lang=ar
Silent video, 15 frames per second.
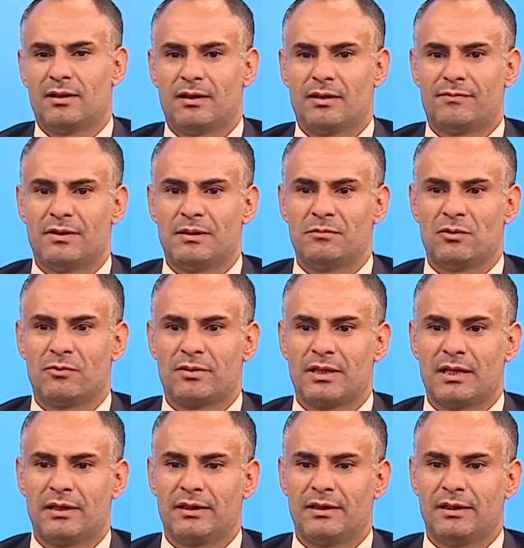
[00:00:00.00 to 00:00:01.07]
الأفلام
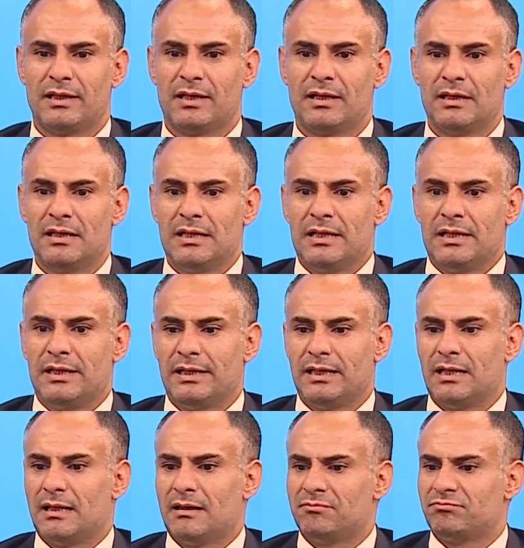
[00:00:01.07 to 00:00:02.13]
الوثائقية
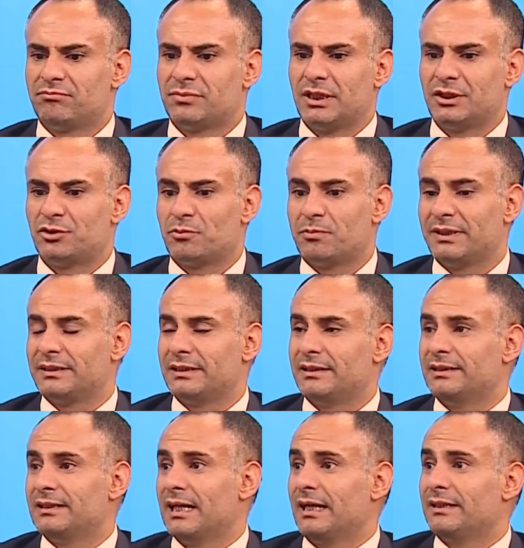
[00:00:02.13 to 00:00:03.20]
هي تجربة
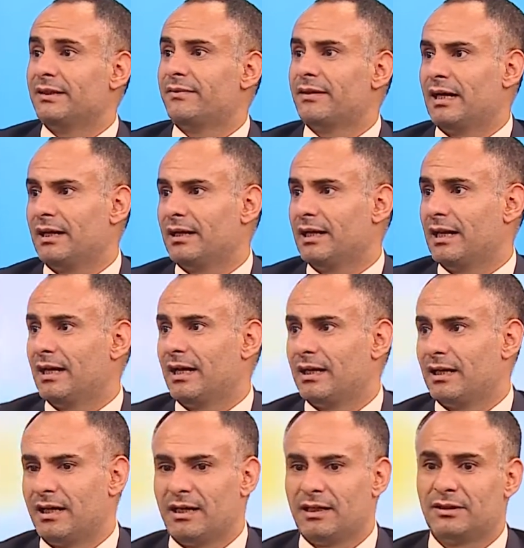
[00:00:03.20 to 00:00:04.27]
جديدة حديثة على
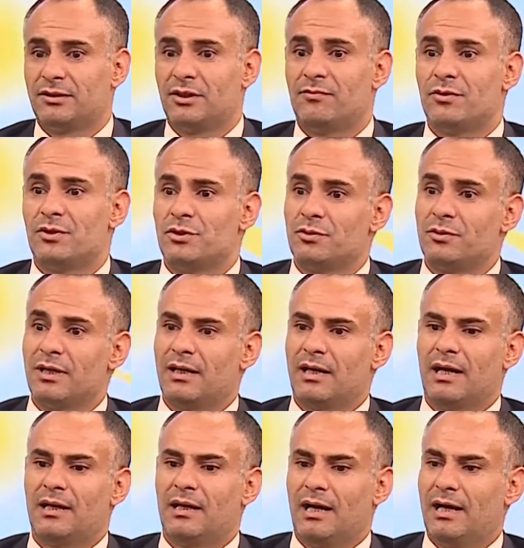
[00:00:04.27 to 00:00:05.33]
على التلفزيون
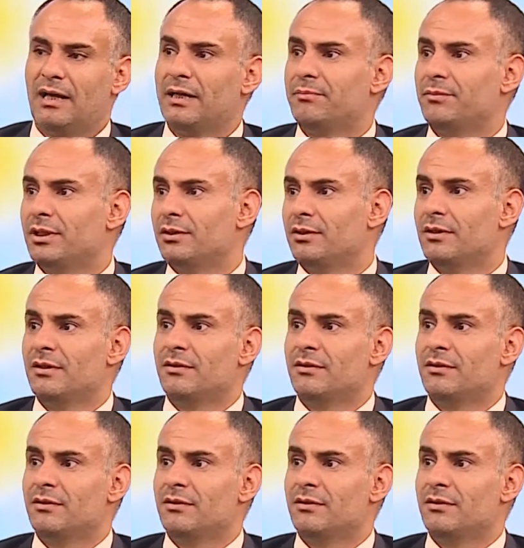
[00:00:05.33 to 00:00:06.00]
العالمي